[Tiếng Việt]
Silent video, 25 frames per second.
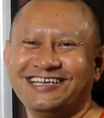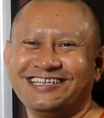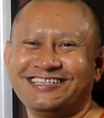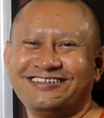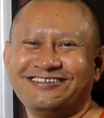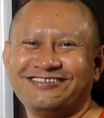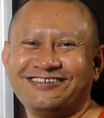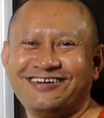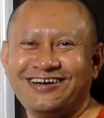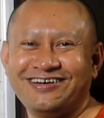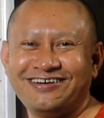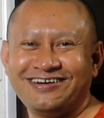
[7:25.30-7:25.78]

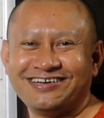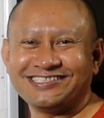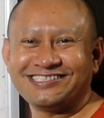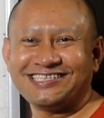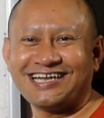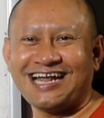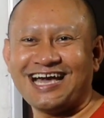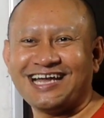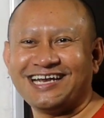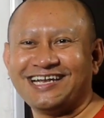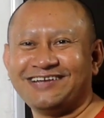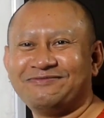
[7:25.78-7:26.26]
tụi ai ăn
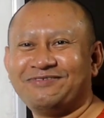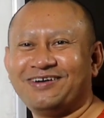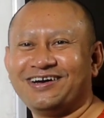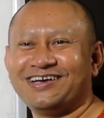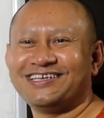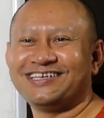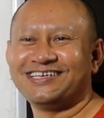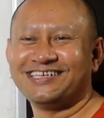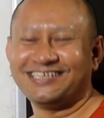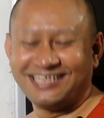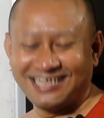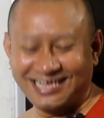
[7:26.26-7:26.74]
trà đấy bò
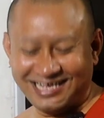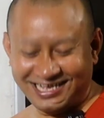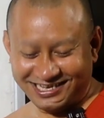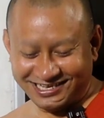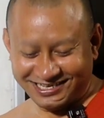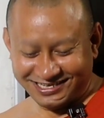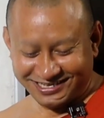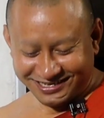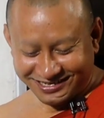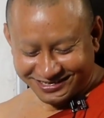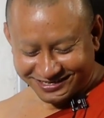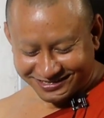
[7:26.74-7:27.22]
á
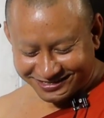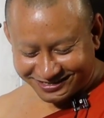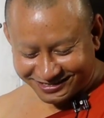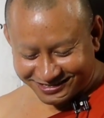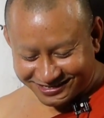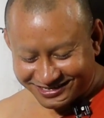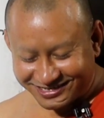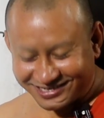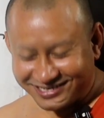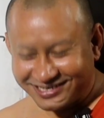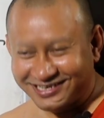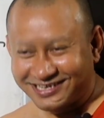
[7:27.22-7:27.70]

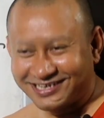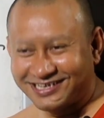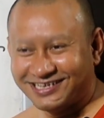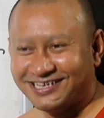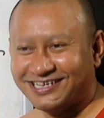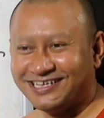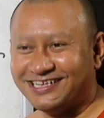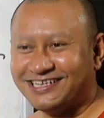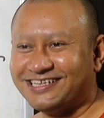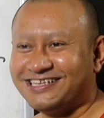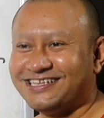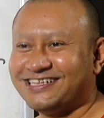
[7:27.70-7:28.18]

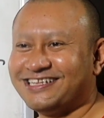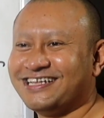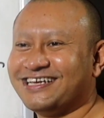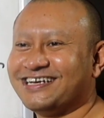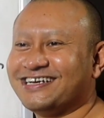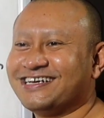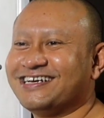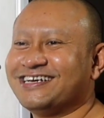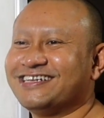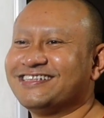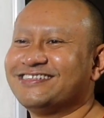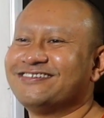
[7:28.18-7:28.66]
là
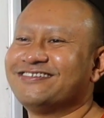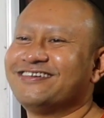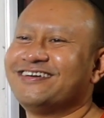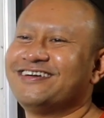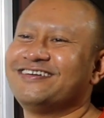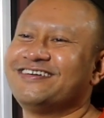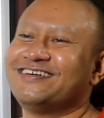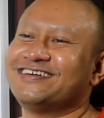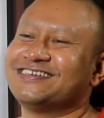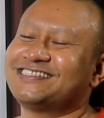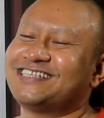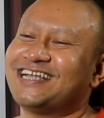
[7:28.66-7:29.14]
người tụi
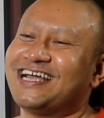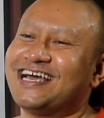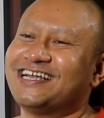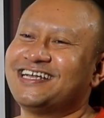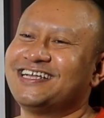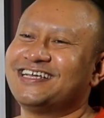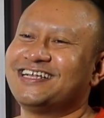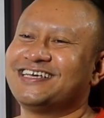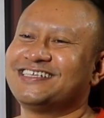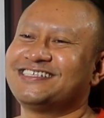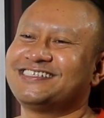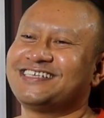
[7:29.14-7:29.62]
ai ăn trà
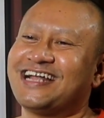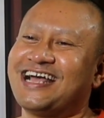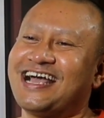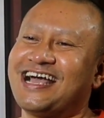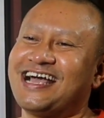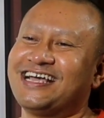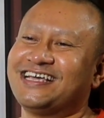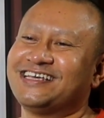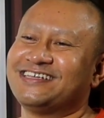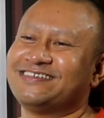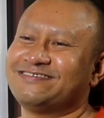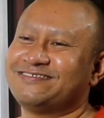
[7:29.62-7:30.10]
đã
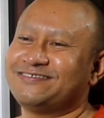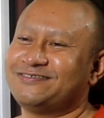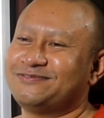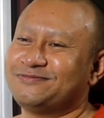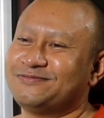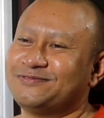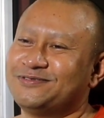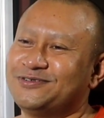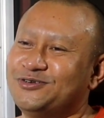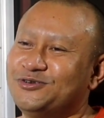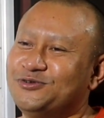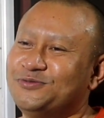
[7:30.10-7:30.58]
xài
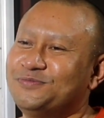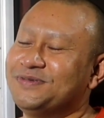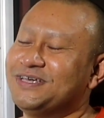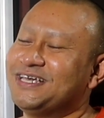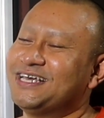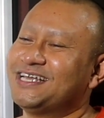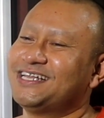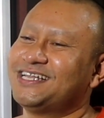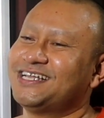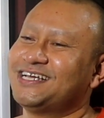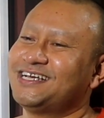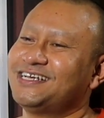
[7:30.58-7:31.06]
cũng nu
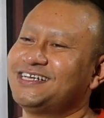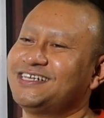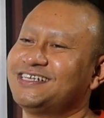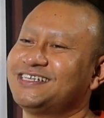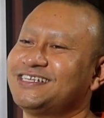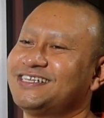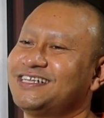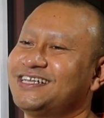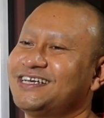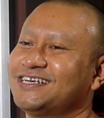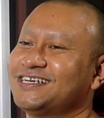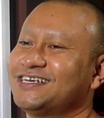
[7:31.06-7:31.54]
miên ta
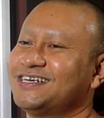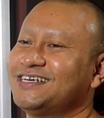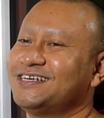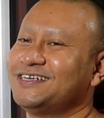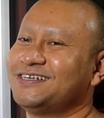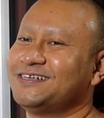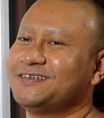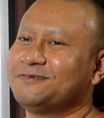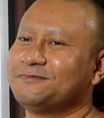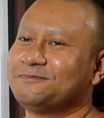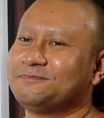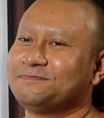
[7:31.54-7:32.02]
là
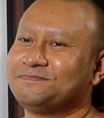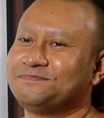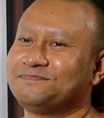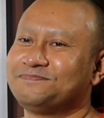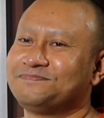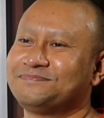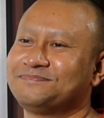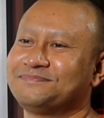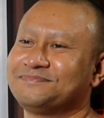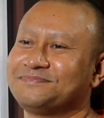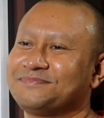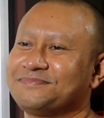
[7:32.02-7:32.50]
người nu
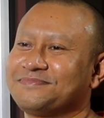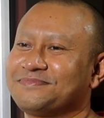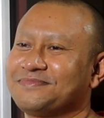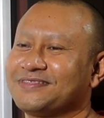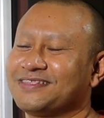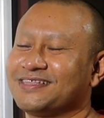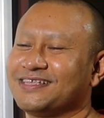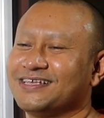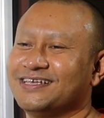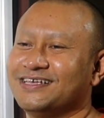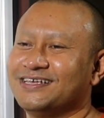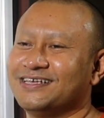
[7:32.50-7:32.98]
miên
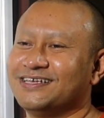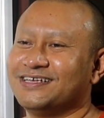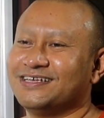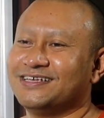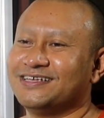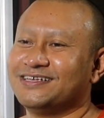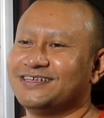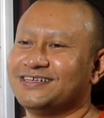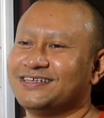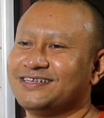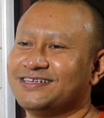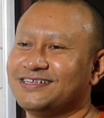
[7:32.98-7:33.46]
bộ
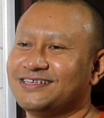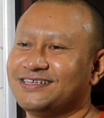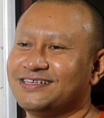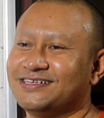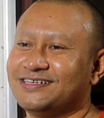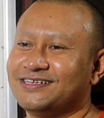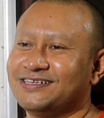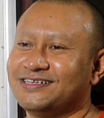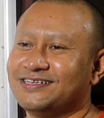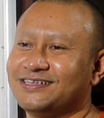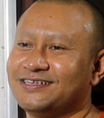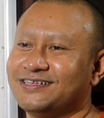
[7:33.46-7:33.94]

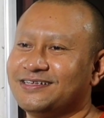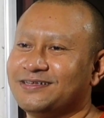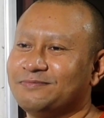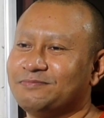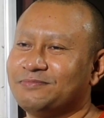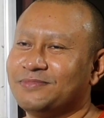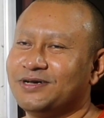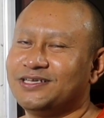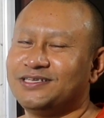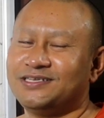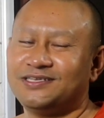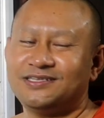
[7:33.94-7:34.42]

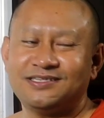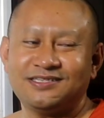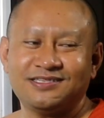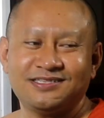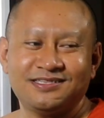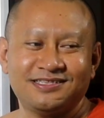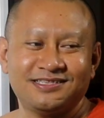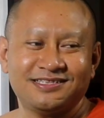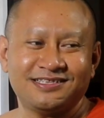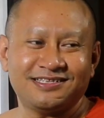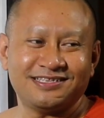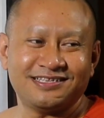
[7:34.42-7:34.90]
bệnh
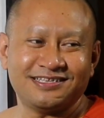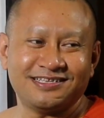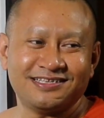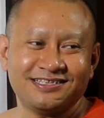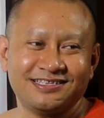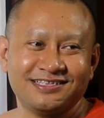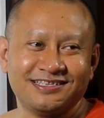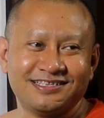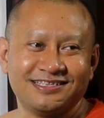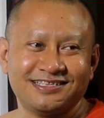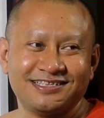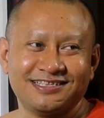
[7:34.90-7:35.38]
dẹp bộ
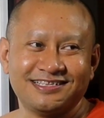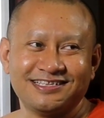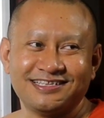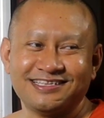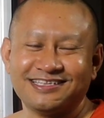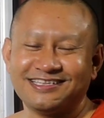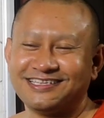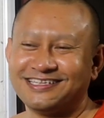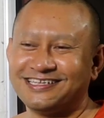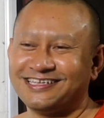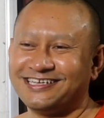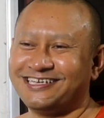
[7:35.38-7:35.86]
quần thục
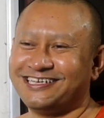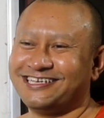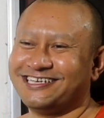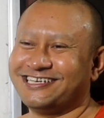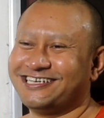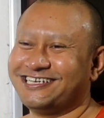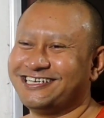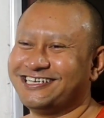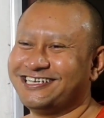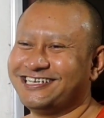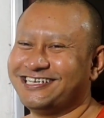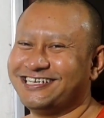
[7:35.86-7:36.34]
ấy mà
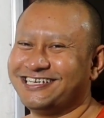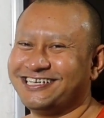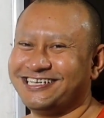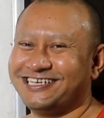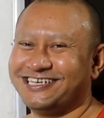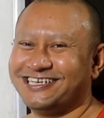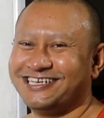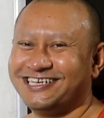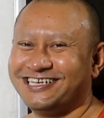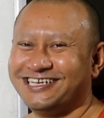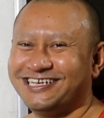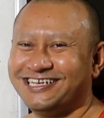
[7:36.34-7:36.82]

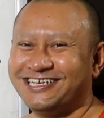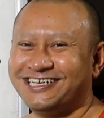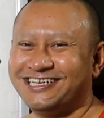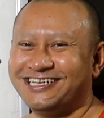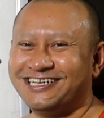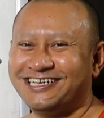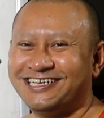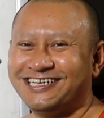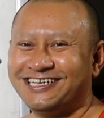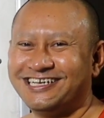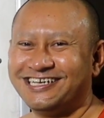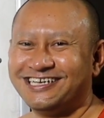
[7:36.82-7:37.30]

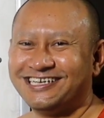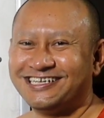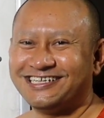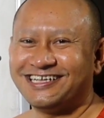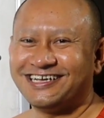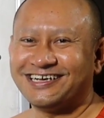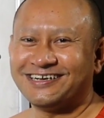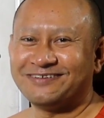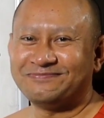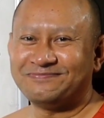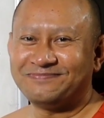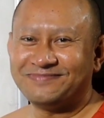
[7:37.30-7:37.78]

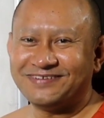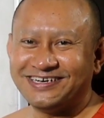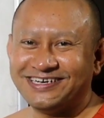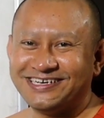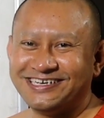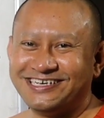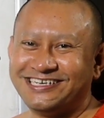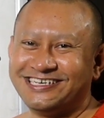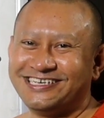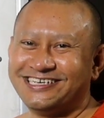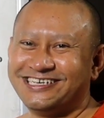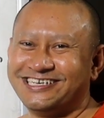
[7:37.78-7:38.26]
copper